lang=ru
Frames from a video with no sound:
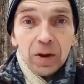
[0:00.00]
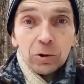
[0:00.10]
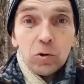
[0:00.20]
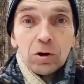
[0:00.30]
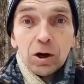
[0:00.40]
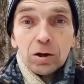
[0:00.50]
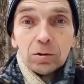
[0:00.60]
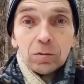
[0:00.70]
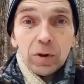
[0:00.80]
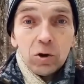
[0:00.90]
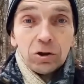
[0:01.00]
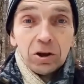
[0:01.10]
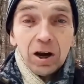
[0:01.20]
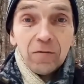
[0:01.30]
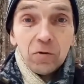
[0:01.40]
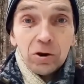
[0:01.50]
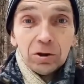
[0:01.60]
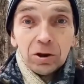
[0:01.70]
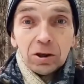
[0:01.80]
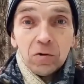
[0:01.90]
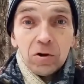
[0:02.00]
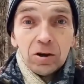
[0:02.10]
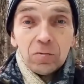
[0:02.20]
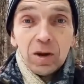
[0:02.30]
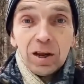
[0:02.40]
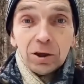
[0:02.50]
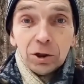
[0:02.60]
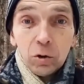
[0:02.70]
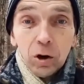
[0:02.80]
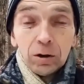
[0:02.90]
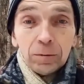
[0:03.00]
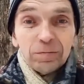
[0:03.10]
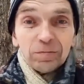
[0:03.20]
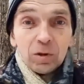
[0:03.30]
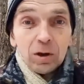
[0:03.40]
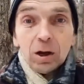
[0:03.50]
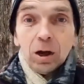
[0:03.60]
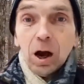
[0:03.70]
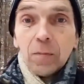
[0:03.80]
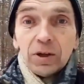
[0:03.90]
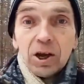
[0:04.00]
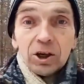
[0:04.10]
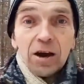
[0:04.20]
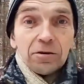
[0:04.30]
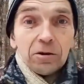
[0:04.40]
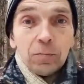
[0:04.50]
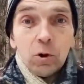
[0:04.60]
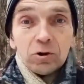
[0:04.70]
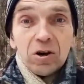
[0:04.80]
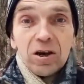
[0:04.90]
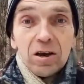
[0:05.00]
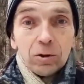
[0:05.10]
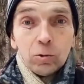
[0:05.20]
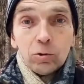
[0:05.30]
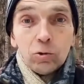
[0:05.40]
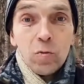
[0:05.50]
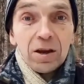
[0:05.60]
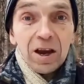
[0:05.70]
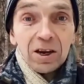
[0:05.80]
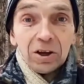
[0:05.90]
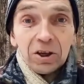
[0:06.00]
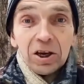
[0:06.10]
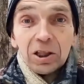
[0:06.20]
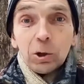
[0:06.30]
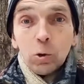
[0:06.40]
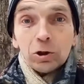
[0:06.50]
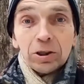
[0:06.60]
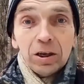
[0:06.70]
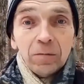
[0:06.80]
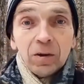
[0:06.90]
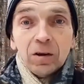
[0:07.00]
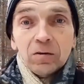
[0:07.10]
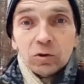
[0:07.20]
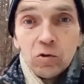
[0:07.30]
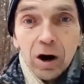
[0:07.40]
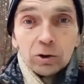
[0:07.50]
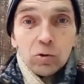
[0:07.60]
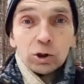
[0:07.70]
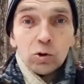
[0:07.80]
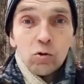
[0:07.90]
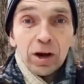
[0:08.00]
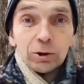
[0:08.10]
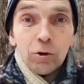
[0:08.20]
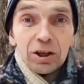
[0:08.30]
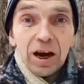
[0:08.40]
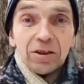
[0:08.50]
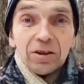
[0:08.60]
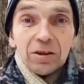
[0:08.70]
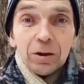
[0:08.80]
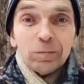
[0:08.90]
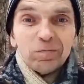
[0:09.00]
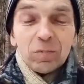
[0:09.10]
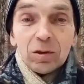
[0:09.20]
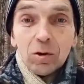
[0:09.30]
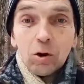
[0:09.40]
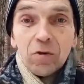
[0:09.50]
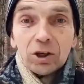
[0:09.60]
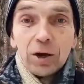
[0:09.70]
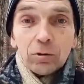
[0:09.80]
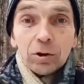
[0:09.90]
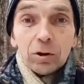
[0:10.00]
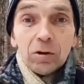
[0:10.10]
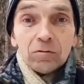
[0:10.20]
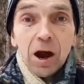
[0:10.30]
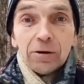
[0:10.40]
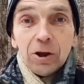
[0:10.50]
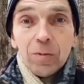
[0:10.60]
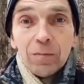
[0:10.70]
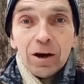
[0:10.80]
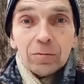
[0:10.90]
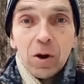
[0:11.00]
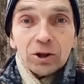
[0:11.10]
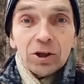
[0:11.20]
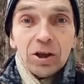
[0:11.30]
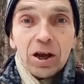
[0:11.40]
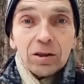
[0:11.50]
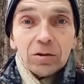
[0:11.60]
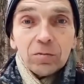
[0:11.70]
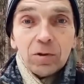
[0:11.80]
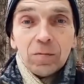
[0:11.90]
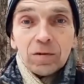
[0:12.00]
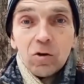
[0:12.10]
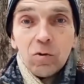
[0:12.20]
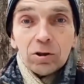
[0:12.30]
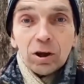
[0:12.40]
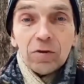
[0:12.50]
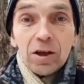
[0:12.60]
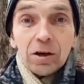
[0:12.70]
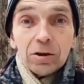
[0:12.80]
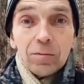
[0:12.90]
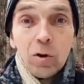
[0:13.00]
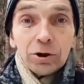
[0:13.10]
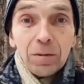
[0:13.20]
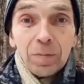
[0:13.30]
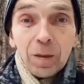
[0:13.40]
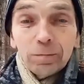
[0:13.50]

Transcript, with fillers: Петруха берет телефон и звонит в милицию. А приезжайте поскорее, тут у меня какие-то козлы всю картошку украсть хотят. Отвечают, в данный момент машин нет, свободных выехать не можем.